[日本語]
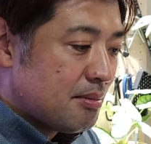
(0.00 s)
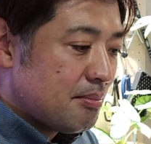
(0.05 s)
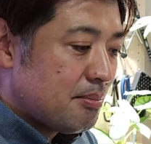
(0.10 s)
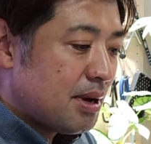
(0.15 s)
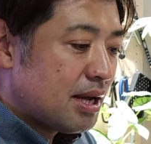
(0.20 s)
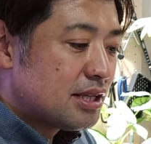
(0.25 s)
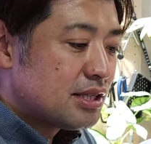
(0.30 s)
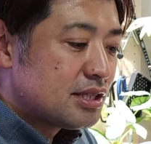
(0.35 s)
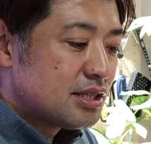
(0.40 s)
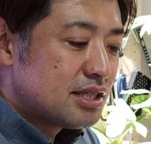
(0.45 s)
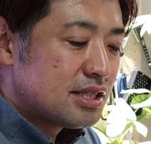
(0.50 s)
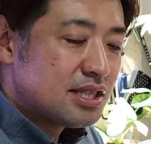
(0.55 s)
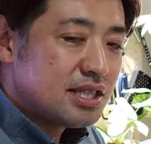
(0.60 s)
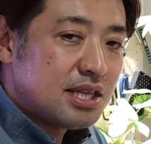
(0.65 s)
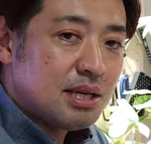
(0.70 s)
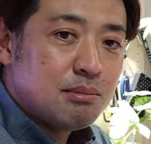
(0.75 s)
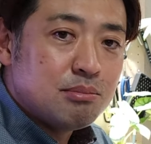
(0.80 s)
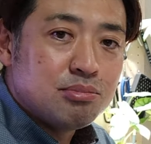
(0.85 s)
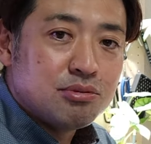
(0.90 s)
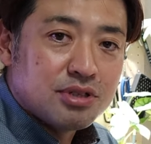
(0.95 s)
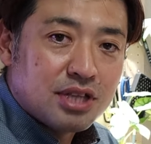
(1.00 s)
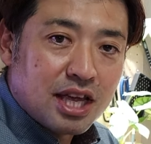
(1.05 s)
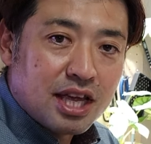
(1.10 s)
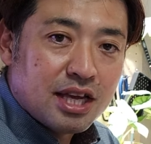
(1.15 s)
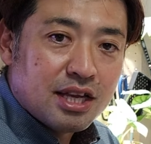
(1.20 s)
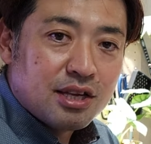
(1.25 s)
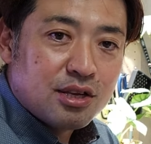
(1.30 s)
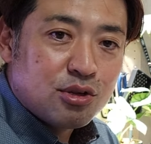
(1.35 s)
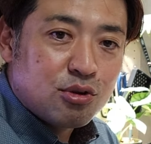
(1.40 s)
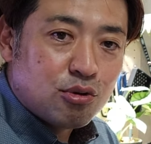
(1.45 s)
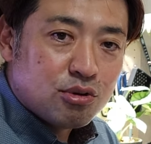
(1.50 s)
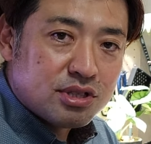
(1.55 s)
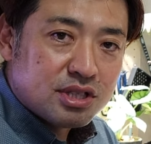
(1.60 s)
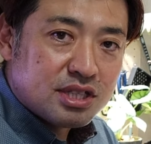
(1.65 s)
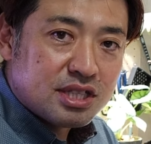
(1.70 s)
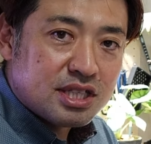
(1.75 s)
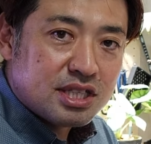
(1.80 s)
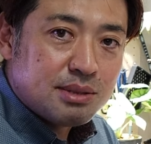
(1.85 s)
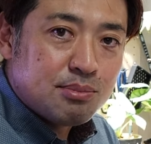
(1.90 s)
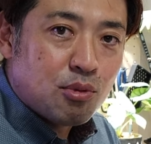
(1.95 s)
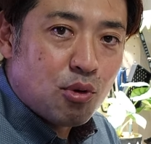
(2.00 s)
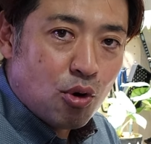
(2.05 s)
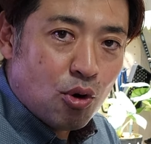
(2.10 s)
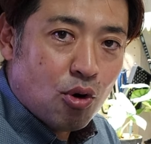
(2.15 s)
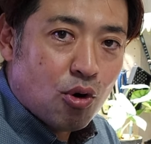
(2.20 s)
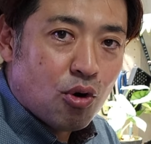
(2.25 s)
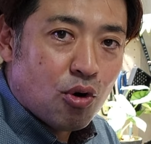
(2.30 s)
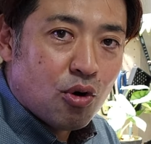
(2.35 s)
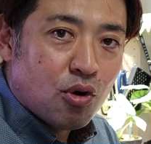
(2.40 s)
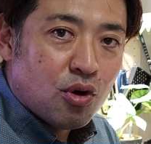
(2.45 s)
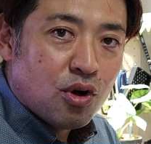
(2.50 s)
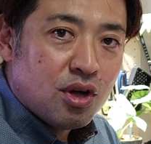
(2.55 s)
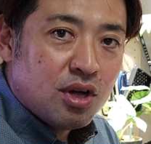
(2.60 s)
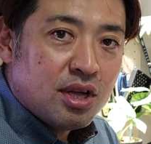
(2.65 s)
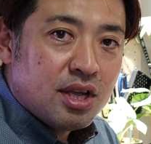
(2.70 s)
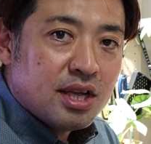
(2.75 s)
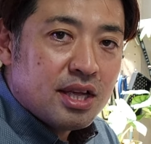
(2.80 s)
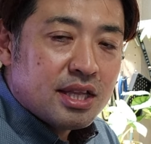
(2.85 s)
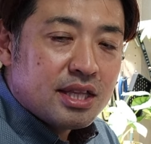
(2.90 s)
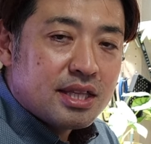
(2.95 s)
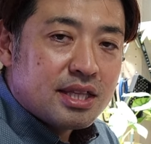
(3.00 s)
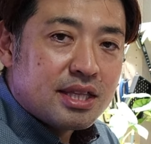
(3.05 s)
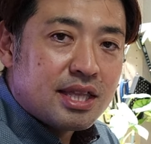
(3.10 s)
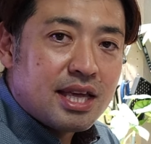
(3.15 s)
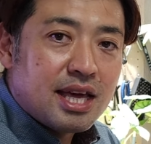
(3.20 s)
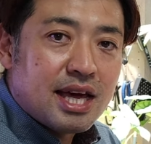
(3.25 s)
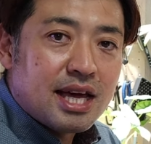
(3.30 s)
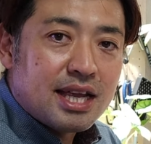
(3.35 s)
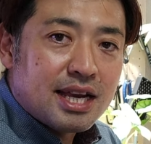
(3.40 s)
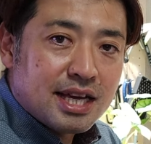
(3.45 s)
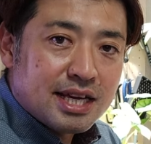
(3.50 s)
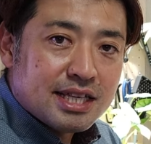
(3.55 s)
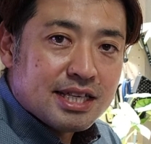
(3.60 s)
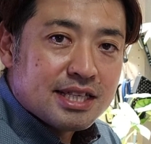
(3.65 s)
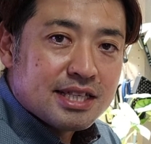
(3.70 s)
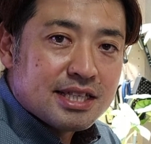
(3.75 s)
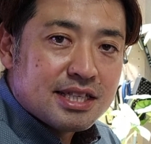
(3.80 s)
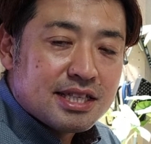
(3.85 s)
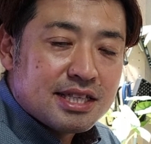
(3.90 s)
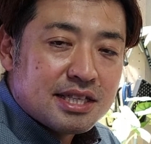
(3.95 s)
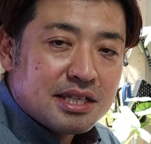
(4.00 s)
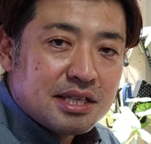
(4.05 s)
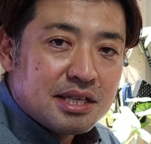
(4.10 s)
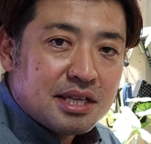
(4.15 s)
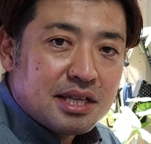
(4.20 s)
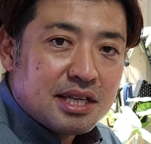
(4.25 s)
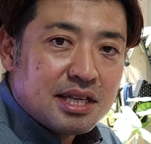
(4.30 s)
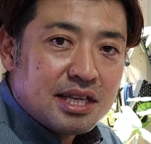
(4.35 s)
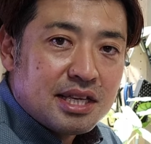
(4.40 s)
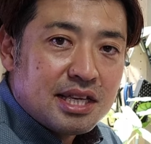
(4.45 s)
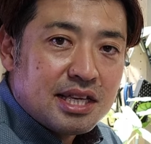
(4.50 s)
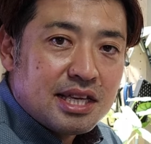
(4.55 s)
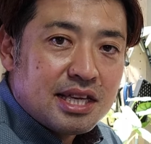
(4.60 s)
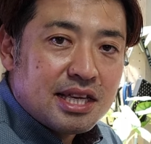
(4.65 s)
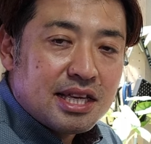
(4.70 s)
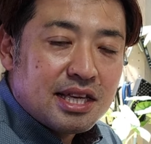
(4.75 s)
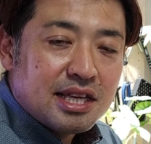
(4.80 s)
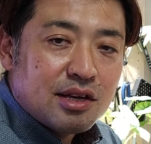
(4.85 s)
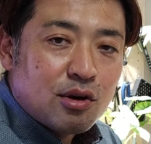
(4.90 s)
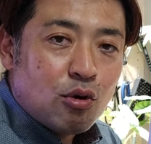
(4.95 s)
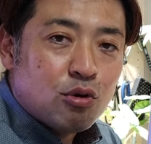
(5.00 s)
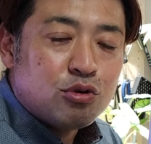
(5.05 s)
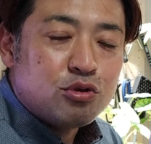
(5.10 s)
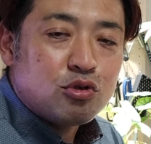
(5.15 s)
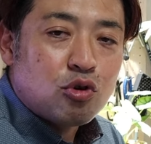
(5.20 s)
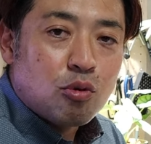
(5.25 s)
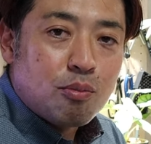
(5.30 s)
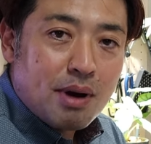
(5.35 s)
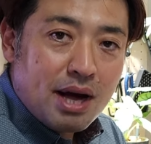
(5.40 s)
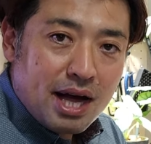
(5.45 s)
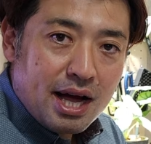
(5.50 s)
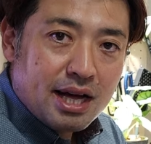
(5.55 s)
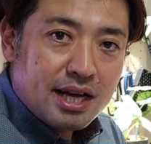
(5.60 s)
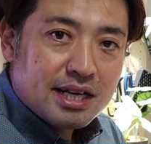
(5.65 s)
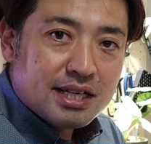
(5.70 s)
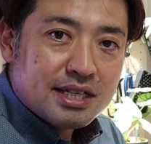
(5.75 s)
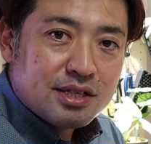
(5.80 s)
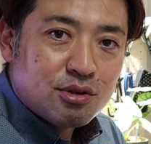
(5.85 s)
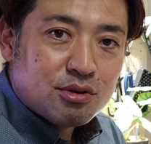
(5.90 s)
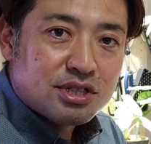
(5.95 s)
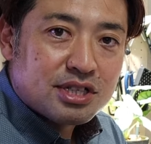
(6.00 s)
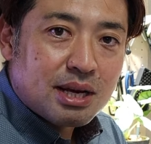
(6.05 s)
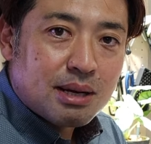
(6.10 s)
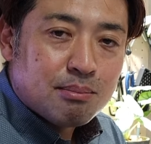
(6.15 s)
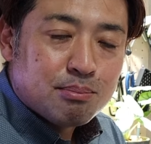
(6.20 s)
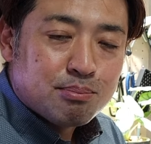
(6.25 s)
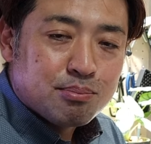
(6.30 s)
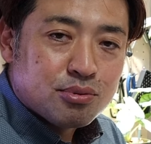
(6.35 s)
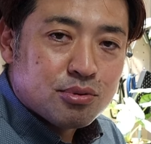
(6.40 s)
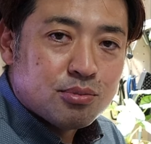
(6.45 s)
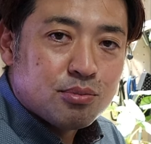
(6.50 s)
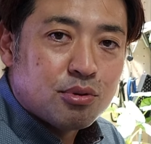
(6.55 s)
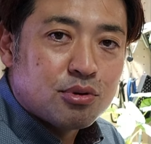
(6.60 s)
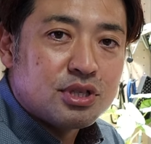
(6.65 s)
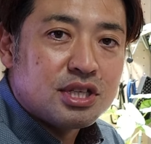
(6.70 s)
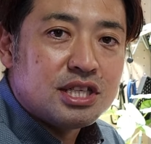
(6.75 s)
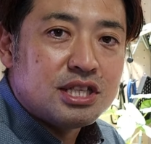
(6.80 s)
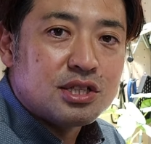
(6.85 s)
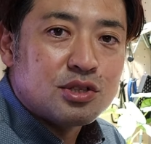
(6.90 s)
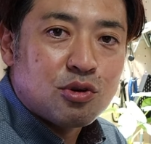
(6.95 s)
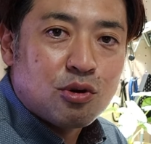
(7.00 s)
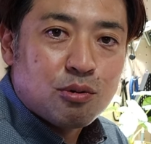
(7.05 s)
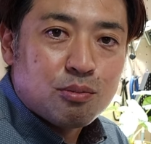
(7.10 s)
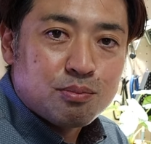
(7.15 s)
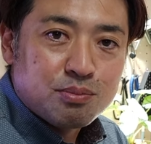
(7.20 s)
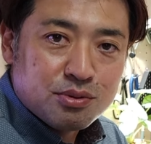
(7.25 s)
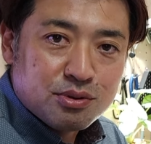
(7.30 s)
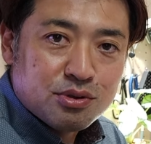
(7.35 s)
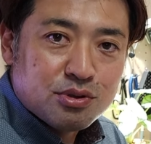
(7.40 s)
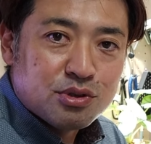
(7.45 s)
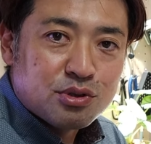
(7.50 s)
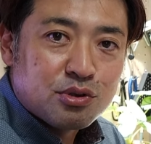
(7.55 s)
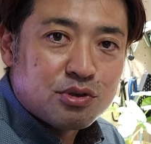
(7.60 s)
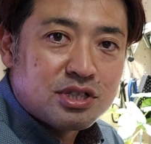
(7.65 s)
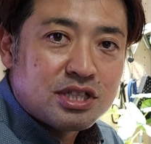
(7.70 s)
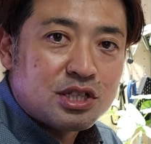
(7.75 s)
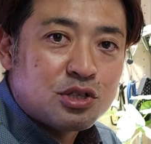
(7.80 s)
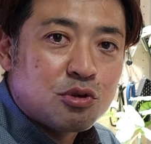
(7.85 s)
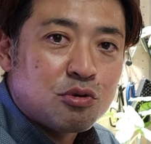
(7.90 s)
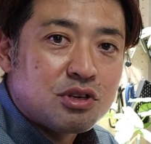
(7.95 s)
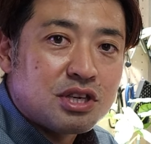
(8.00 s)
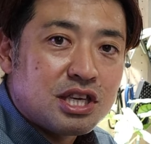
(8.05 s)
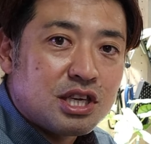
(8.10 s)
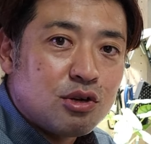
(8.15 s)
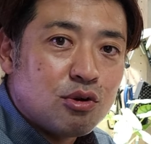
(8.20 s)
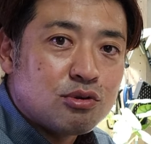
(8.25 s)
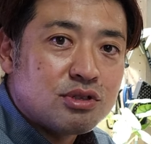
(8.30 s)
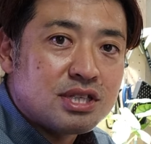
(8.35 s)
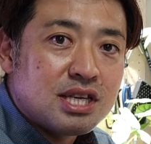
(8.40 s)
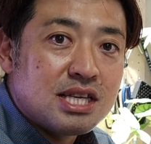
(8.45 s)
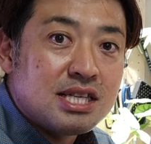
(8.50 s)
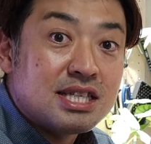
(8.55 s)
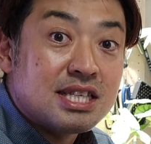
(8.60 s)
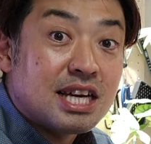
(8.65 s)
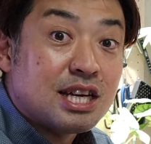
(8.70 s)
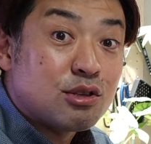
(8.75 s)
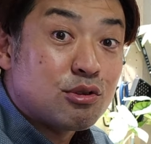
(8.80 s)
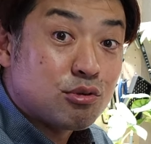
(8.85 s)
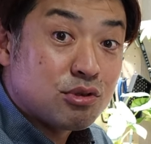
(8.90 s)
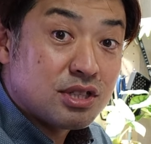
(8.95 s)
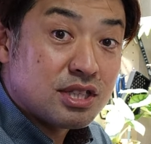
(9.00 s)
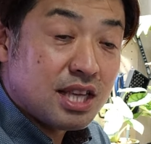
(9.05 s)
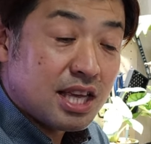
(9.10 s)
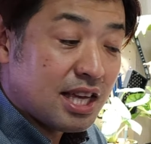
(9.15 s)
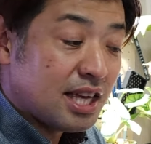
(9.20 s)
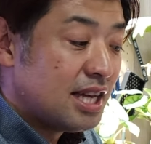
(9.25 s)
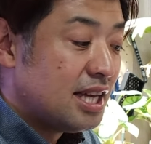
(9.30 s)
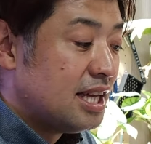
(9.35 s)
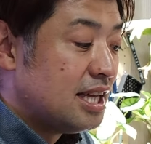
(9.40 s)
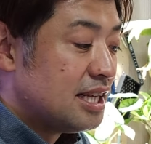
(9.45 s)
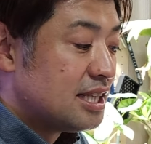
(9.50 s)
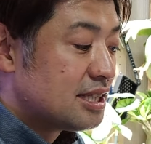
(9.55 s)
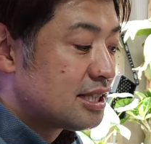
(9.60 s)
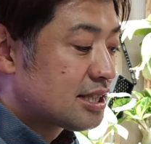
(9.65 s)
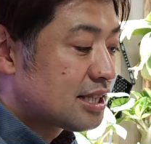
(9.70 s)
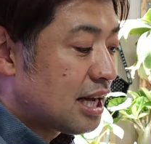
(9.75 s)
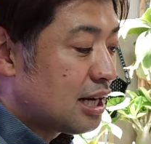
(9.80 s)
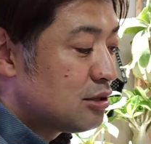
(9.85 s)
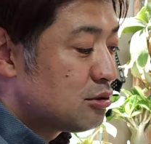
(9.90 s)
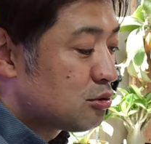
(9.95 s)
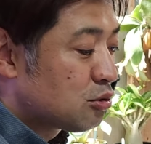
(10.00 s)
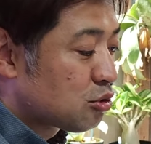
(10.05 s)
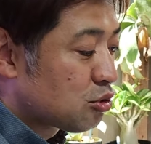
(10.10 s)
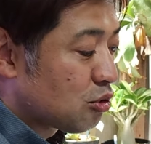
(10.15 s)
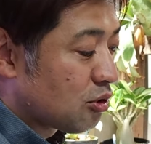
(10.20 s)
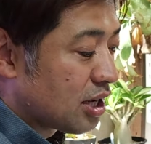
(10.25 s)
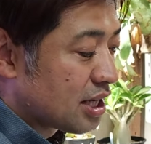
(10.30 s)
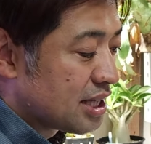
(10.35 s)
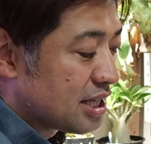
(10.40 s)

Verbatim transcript: まあ、全部ね、どっちも手洗い、お風呂場、のシャンプー、ボディーソープ、そして食器用洗剤として使うことが